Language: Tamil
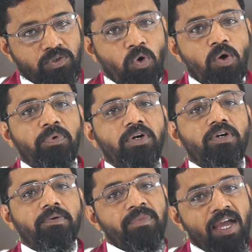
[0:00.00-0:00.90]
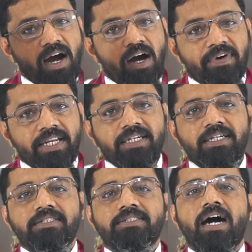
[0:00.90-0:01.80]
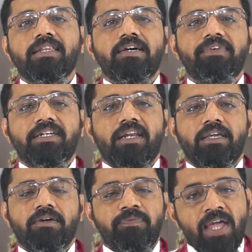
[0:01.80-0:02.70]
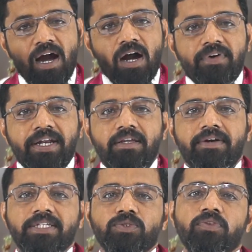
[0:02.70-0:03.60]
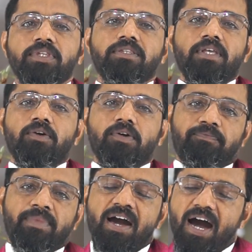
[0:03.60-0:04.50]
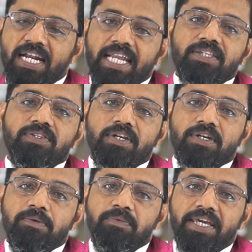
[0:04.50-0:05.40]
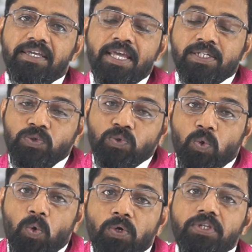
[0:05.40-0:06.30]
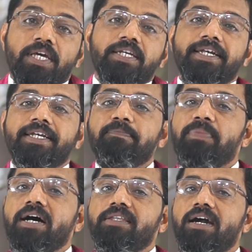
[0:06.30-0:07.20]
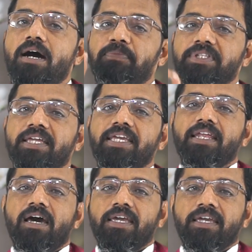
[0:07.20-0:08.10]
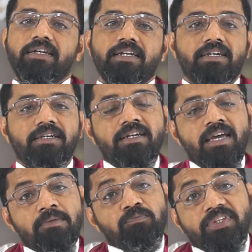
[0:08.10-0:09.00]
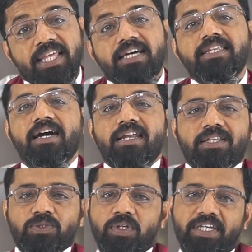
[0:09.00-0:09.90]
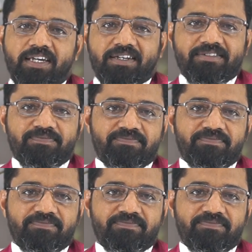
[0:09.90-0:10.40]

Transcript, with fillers: யோபுக்கும் அவனுக்கு சார்ந்தவற்றைக்கும் அவனுடைய சொந்தத்திற்கும் அனைத்திற்கும் நீர் சூழ்ந்து நின்று பாதுகாப்பு தருகிறாய் என்று முதல் அதிகாரத்தில் சொல்கிறார்